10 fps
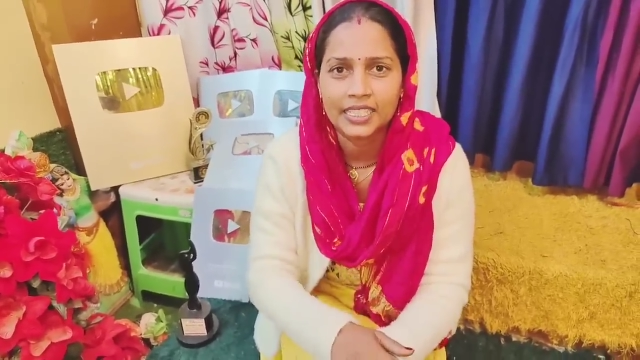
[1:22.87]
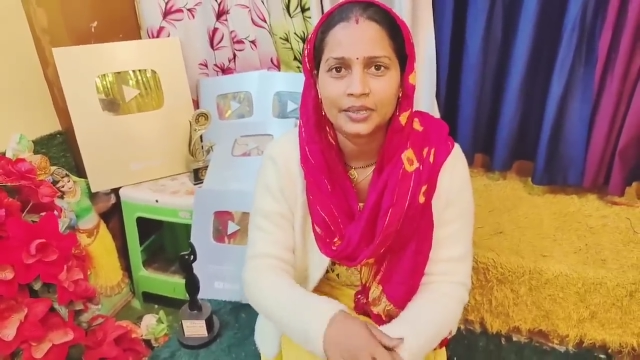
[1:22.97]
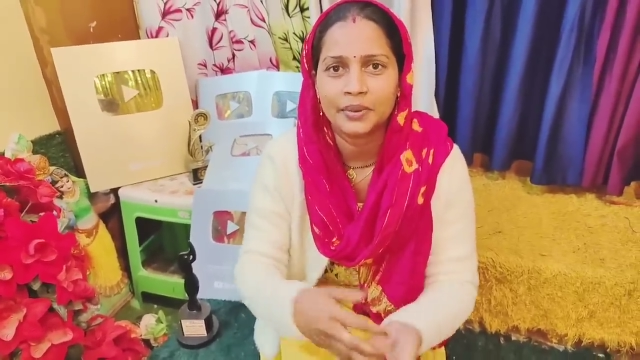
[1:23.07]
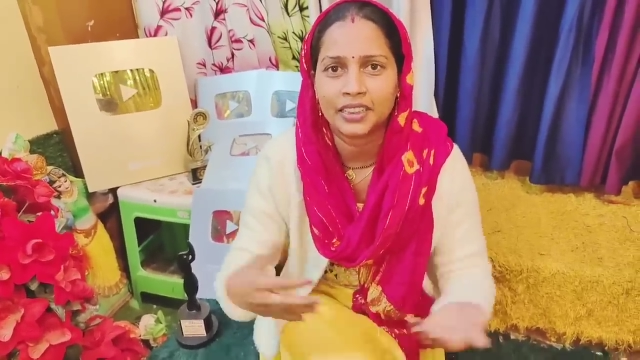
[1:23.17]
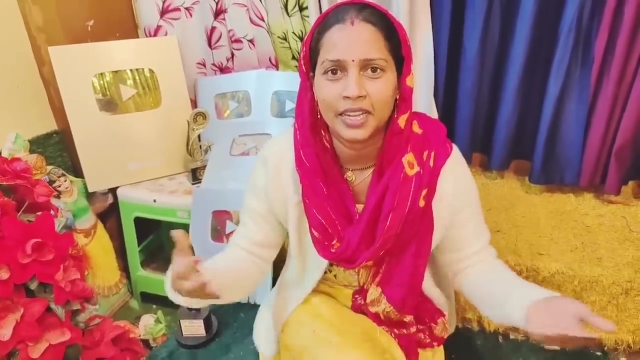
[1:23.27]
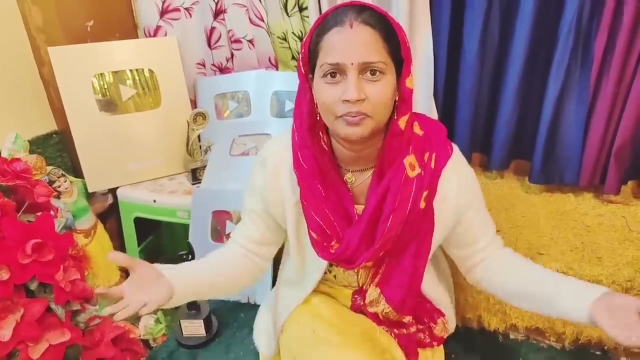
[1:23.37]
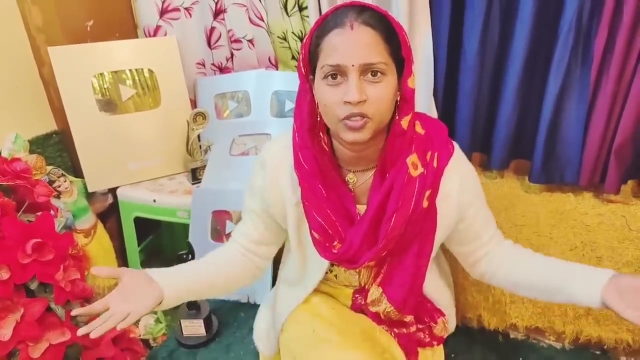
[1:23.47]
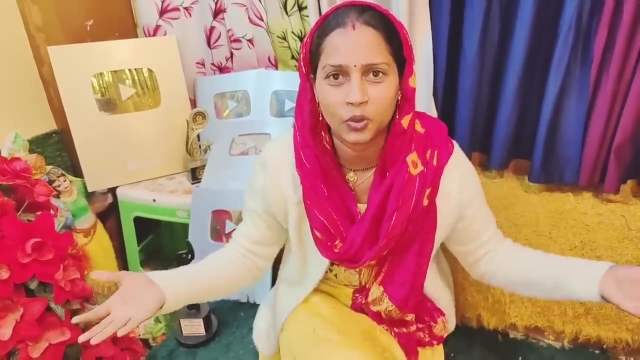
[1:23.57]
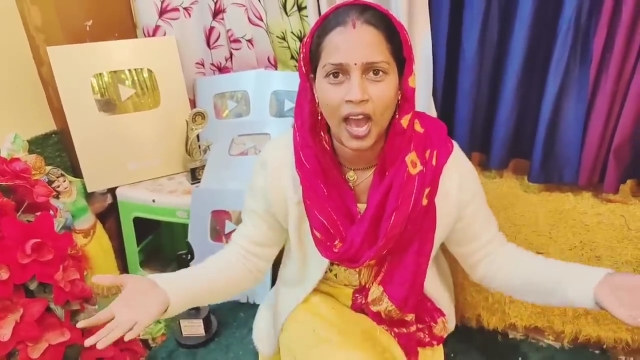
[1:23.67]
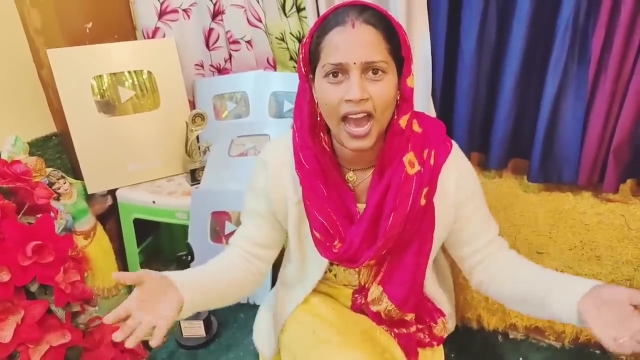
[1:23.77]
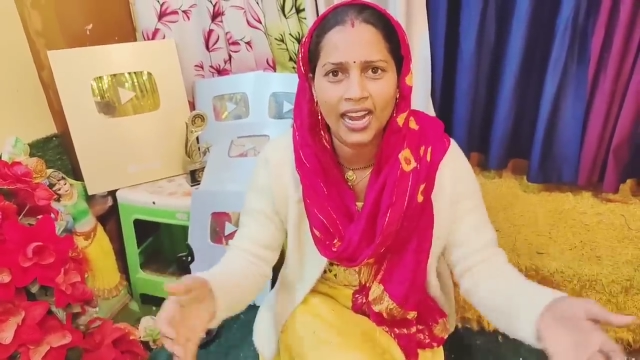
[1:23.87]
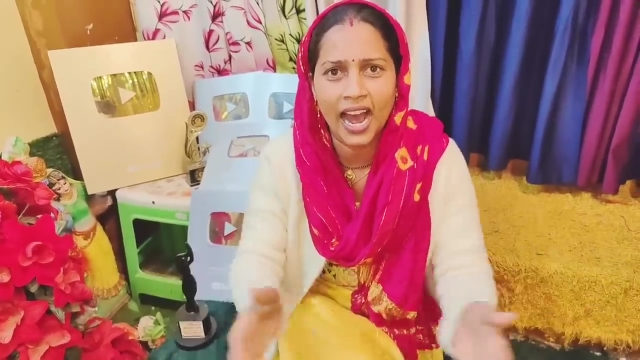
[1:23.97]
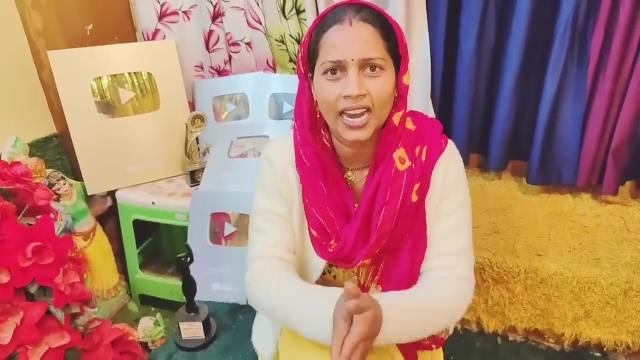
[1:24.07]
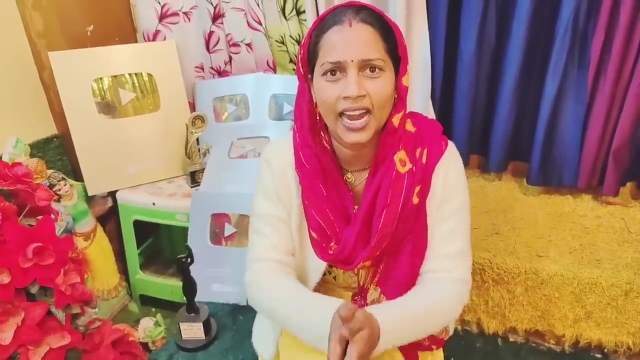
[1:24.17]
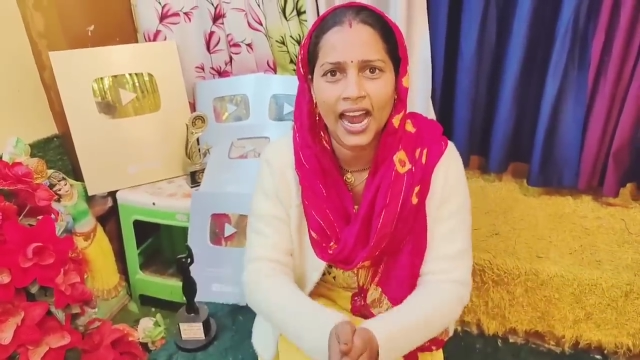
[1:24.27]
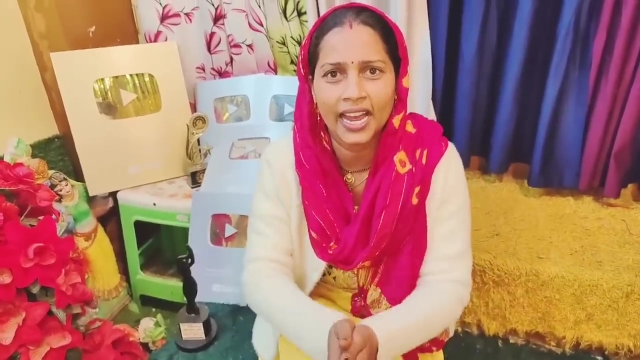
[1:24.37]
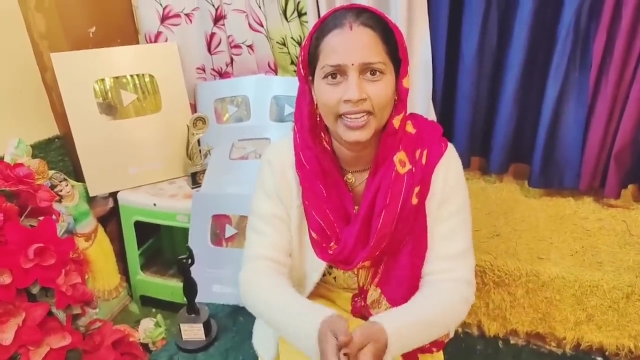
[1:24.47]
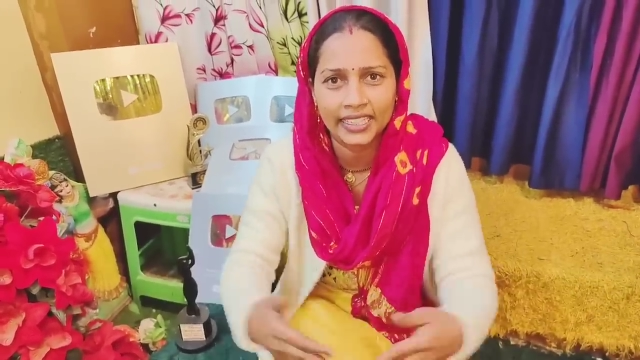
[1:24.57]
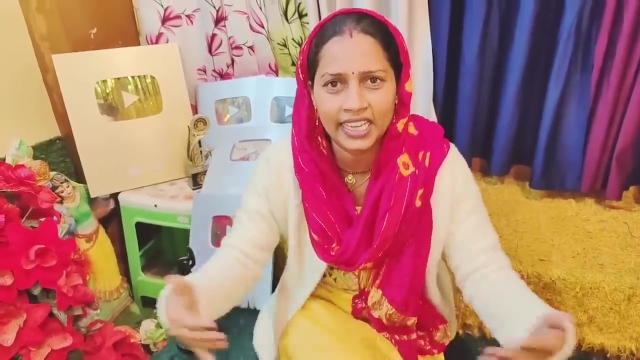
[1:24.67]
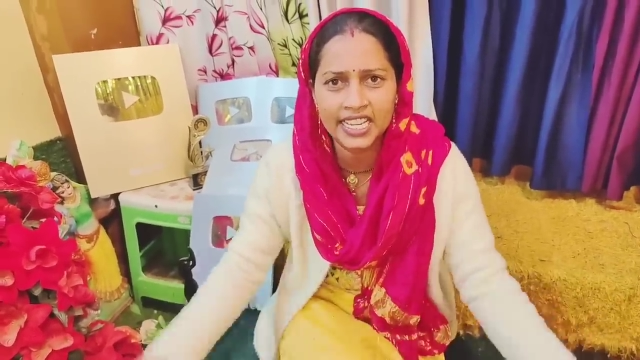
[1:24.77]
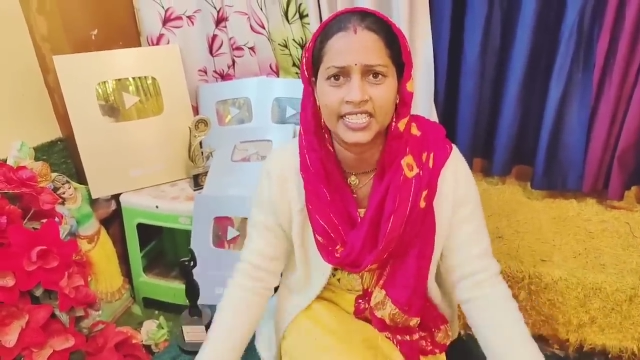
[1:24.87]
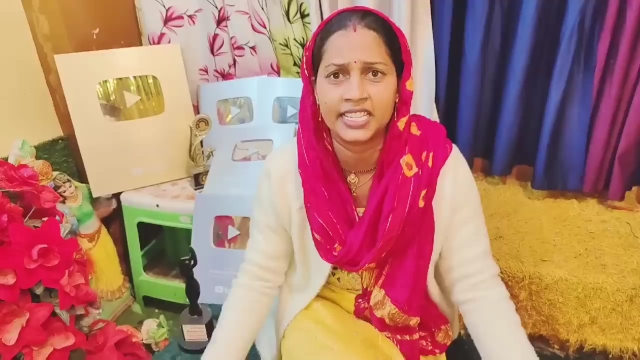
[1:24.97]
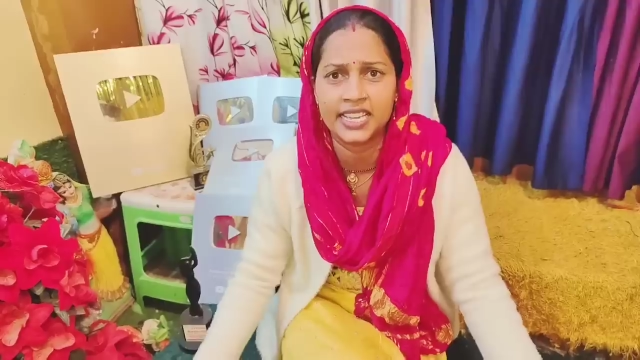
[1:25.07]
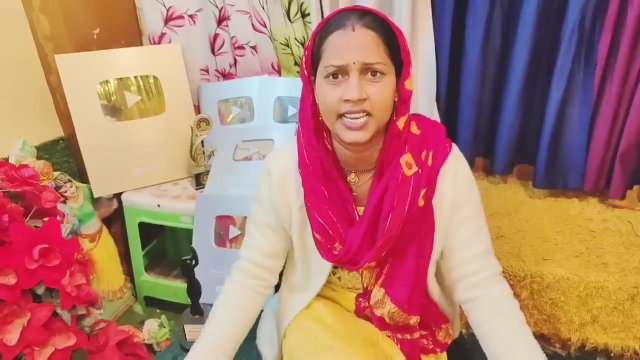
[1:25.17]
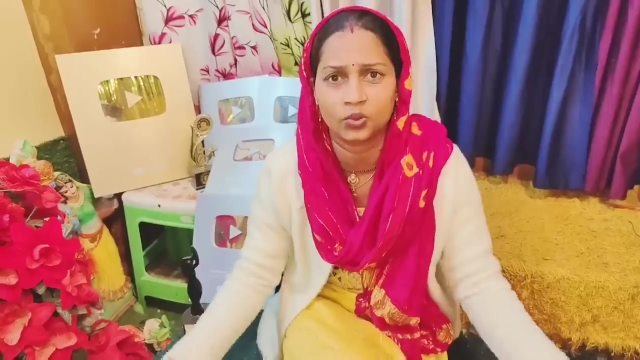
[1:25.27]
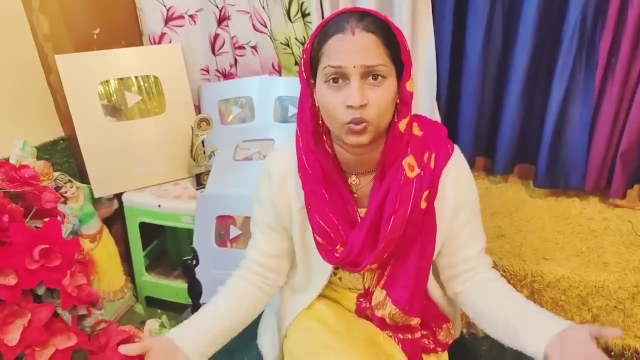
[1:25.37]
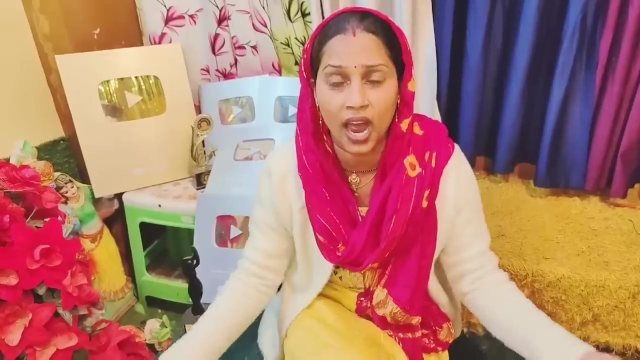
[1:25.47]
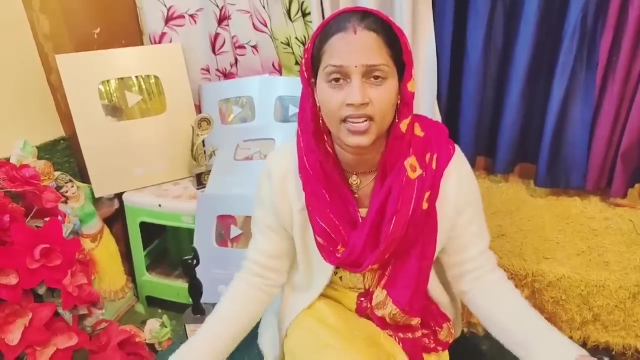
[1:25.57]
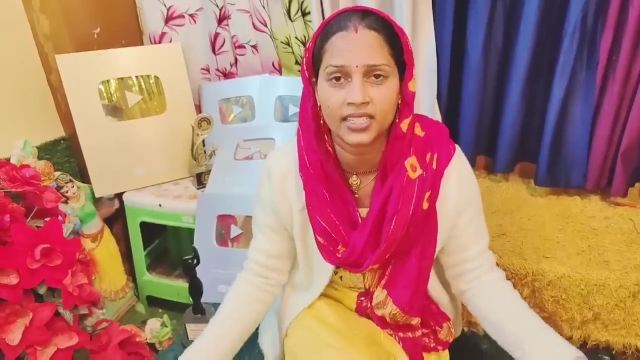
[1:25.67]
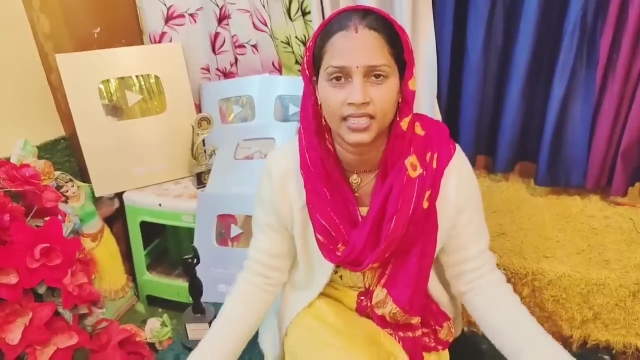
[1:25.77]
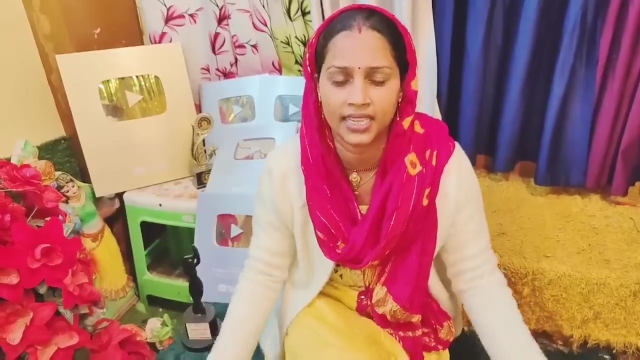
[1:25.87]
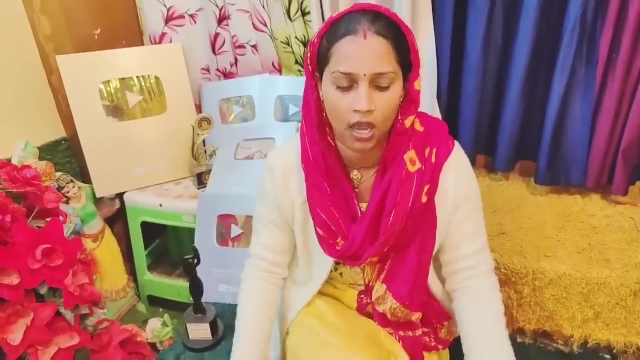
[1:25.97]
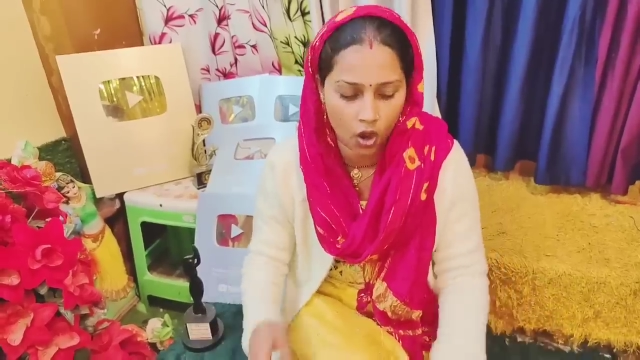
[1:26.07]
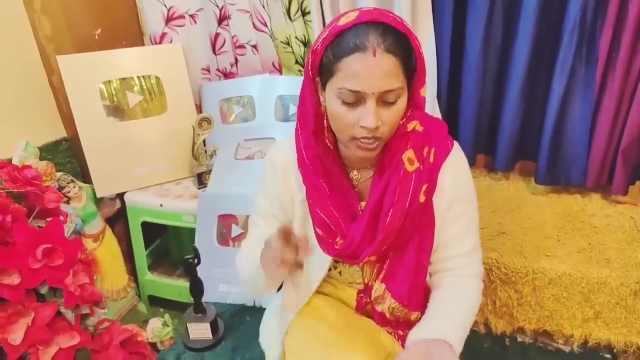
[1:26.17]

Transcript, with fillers: कि मतलब सुधार आ रहा है यही चाहिए सुधार चाहिए